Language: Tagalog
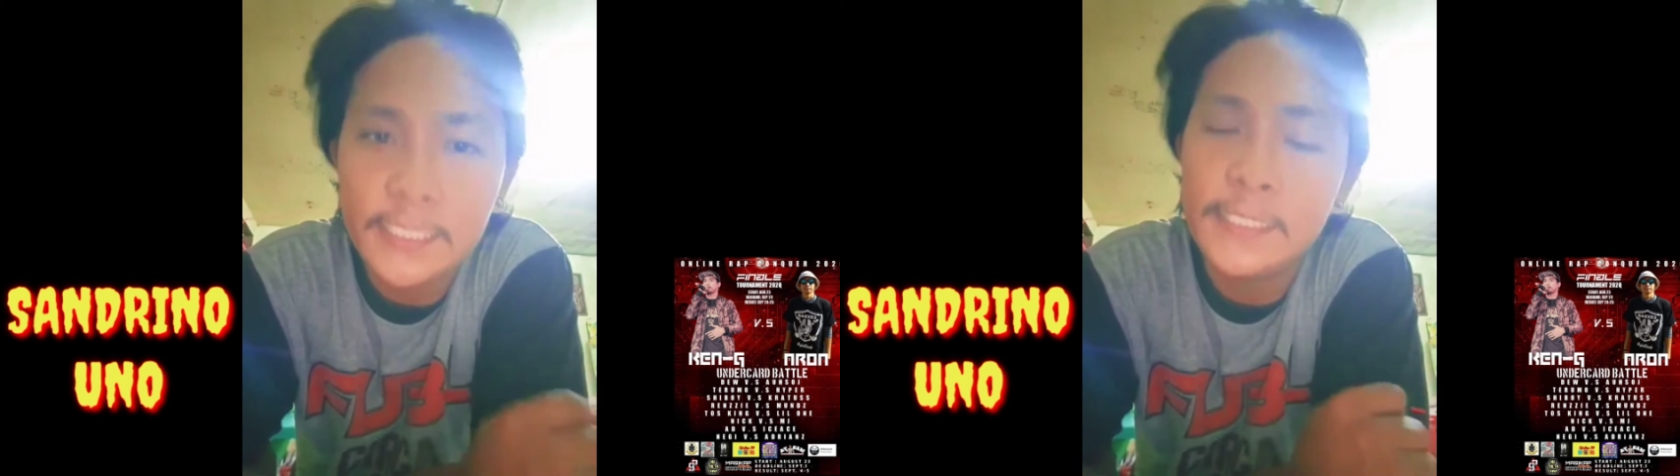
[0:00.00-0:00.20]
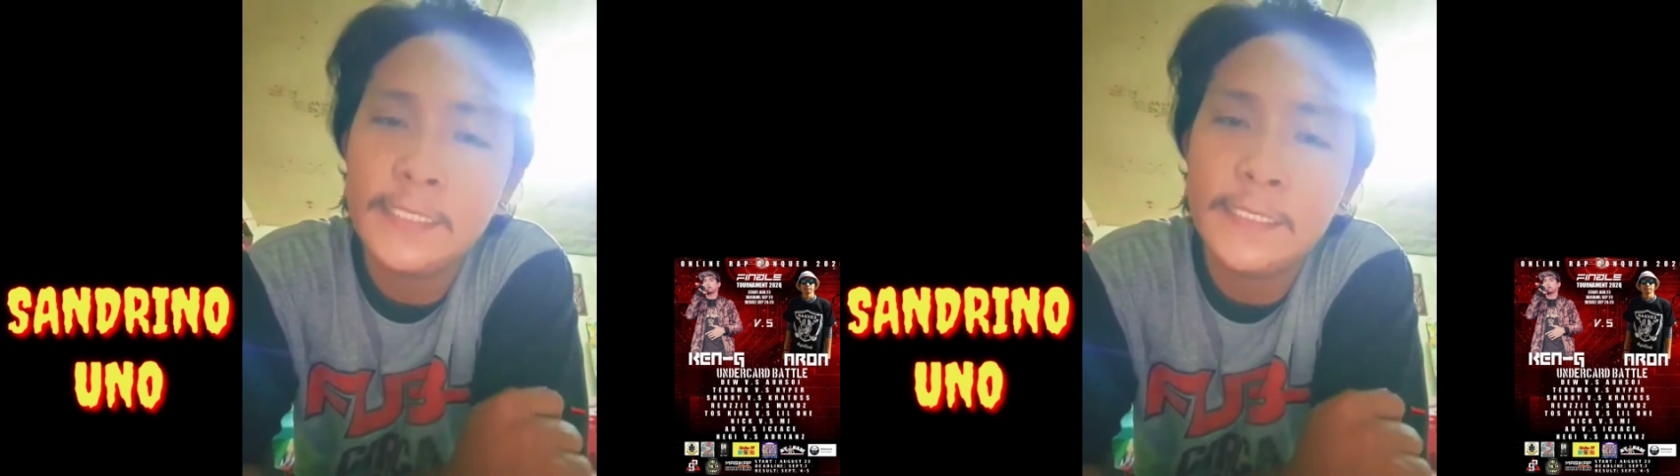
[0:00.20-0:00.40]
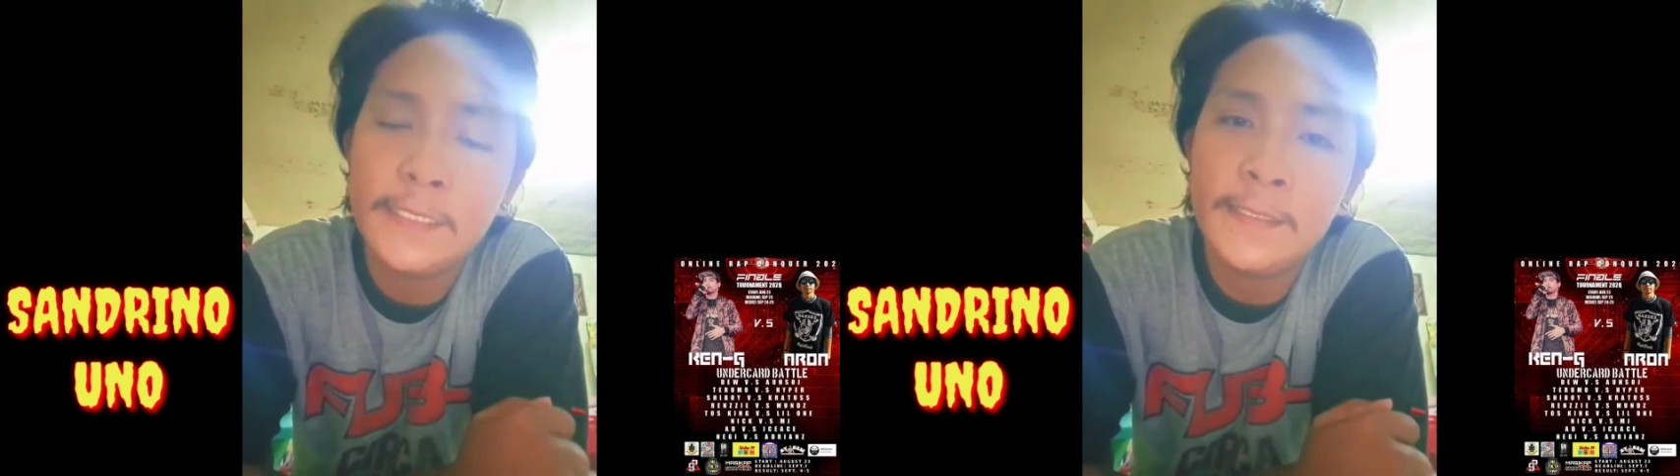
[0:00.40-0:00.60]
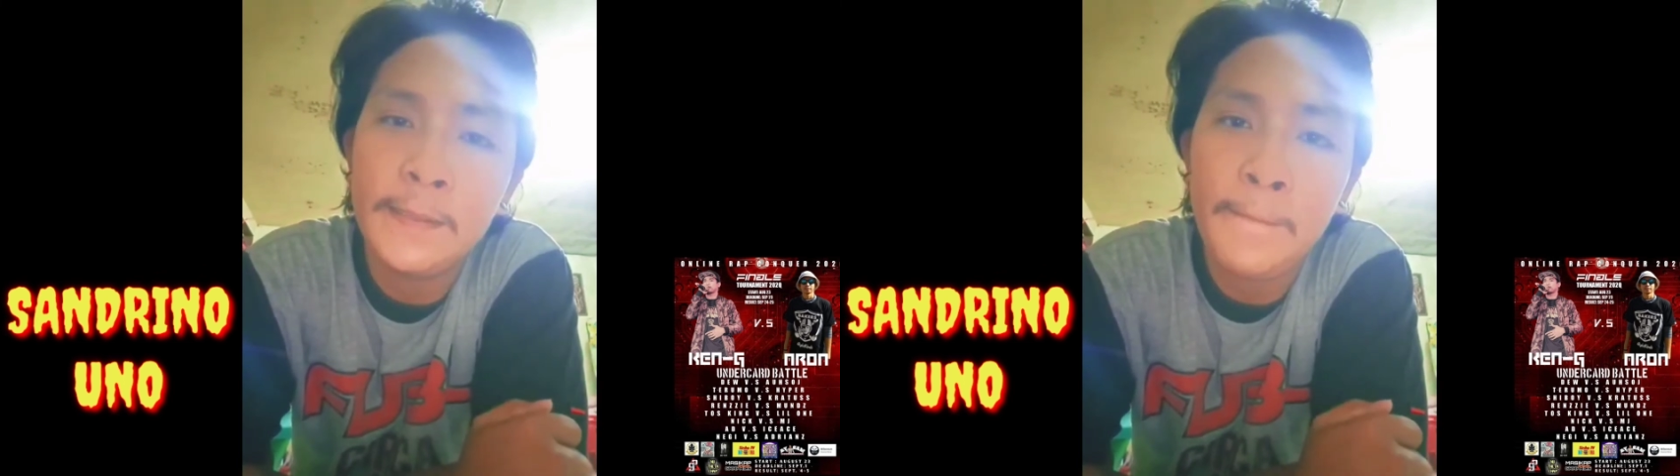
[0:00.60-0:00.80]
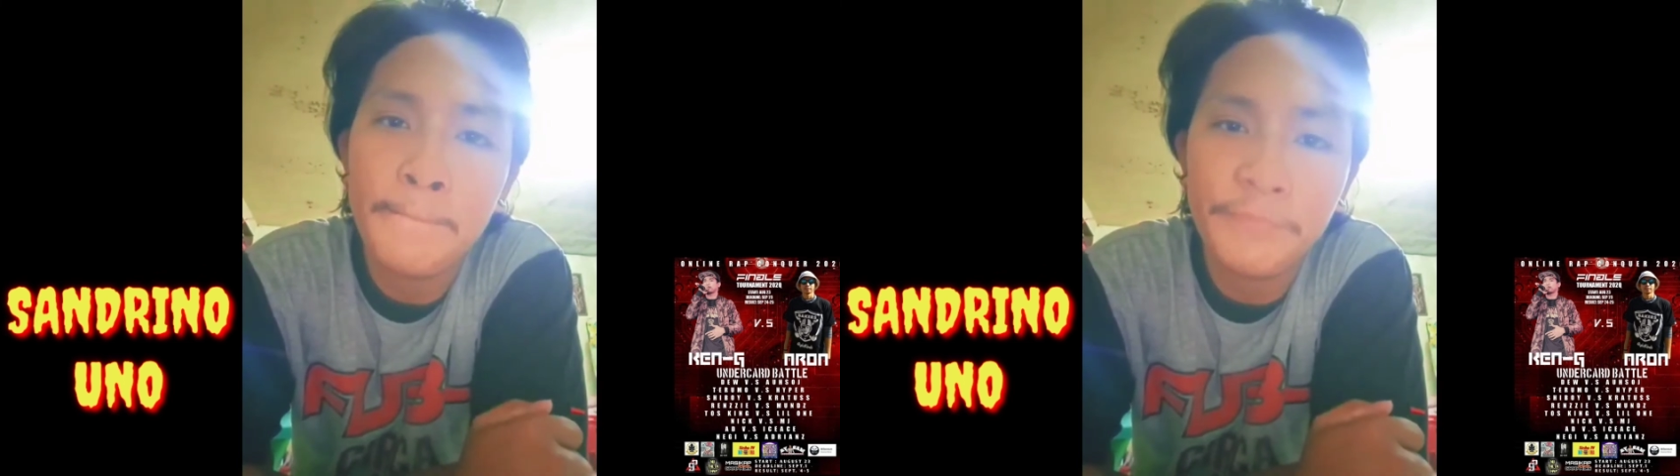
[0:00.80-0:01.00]
si
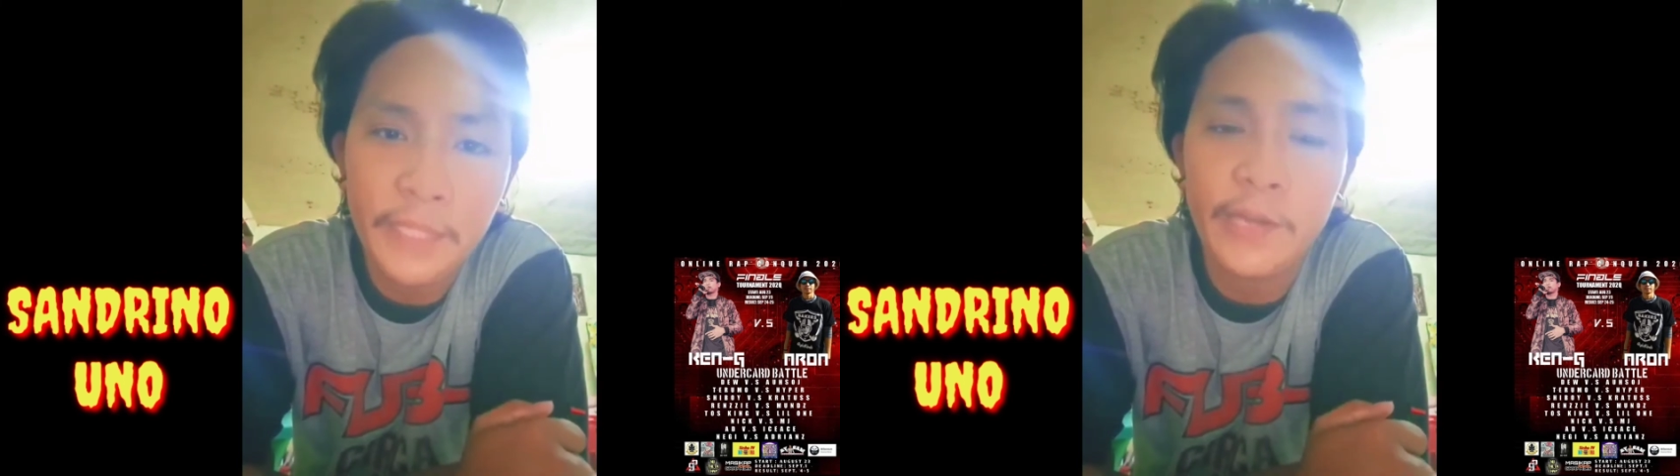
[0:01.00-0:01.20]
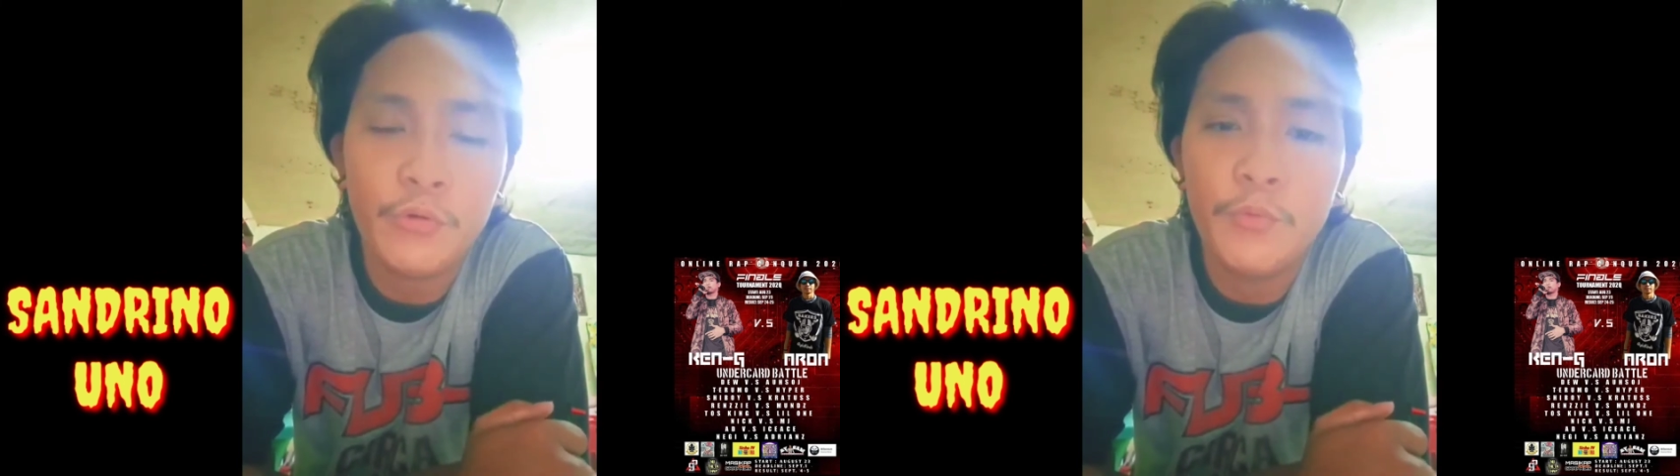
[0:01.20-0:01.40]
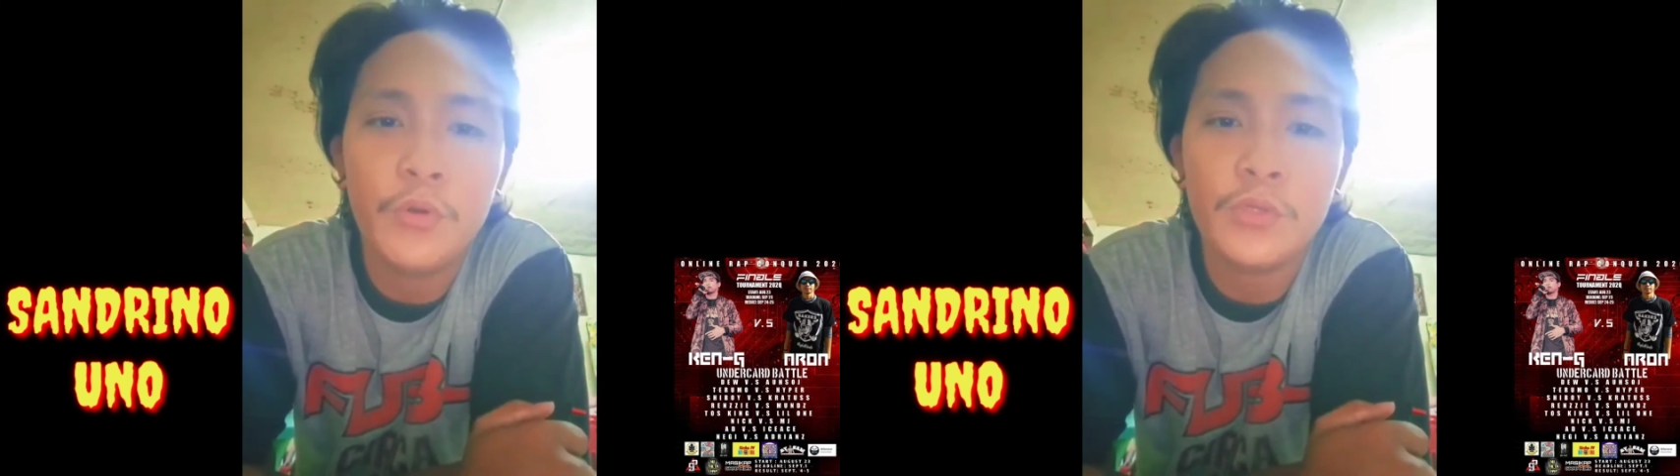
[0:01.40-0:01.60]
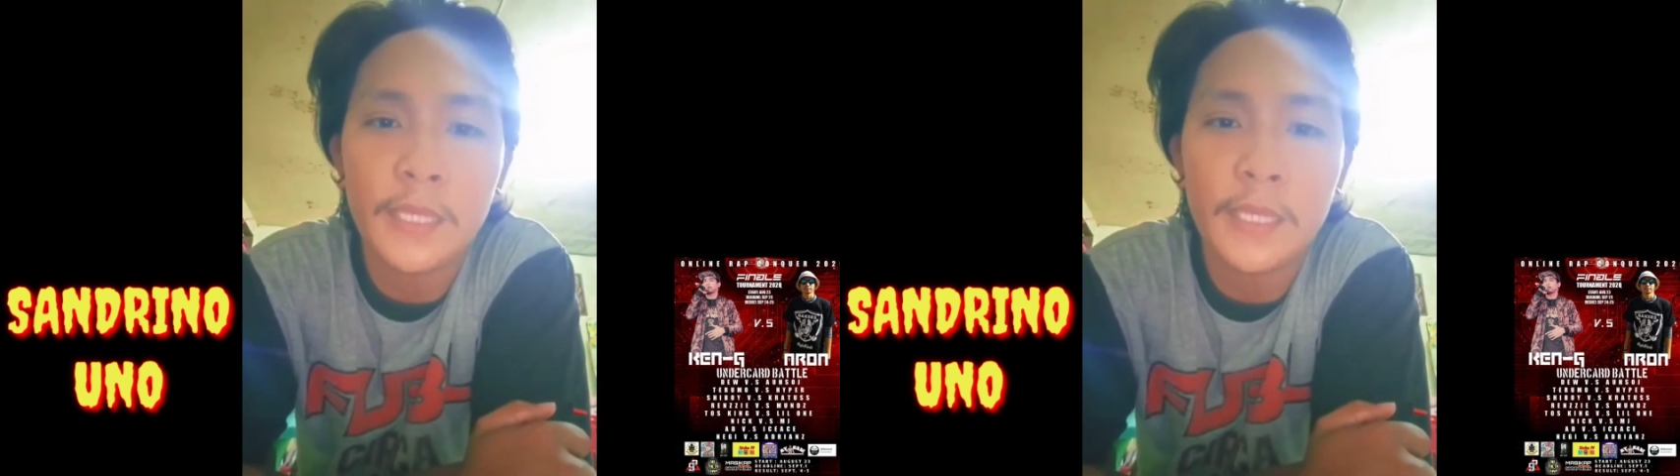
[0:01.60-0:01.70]
Terumo.